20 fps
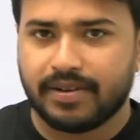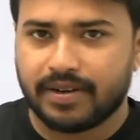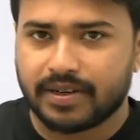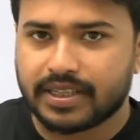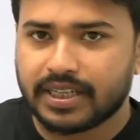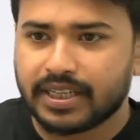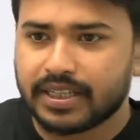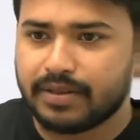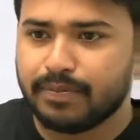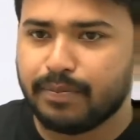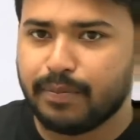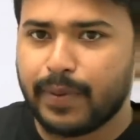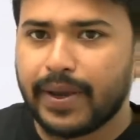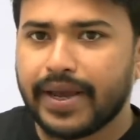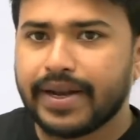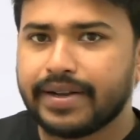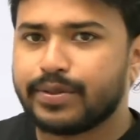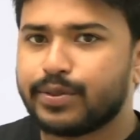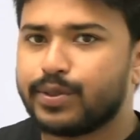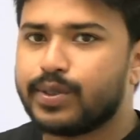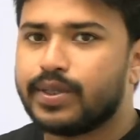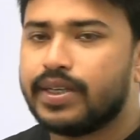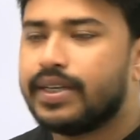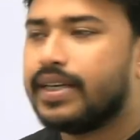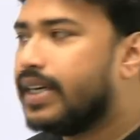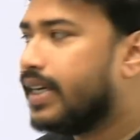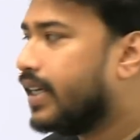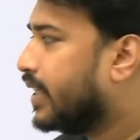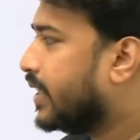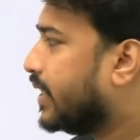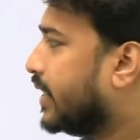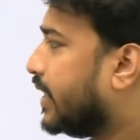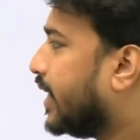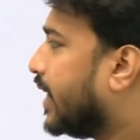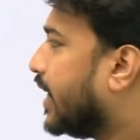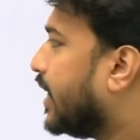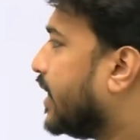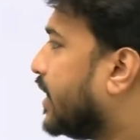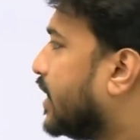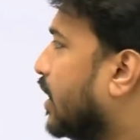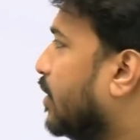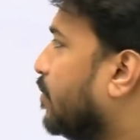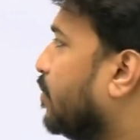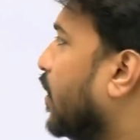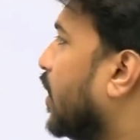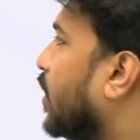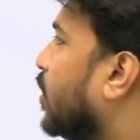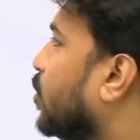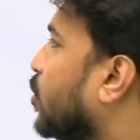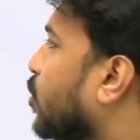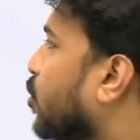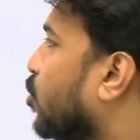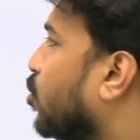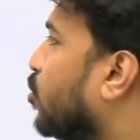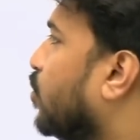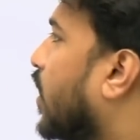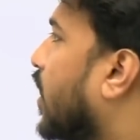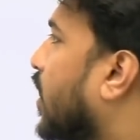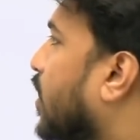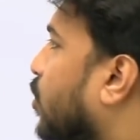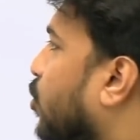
অর্থাৎ মেন্স সেখানে চ্যাম্পিয়ন হয়েছে নোভাক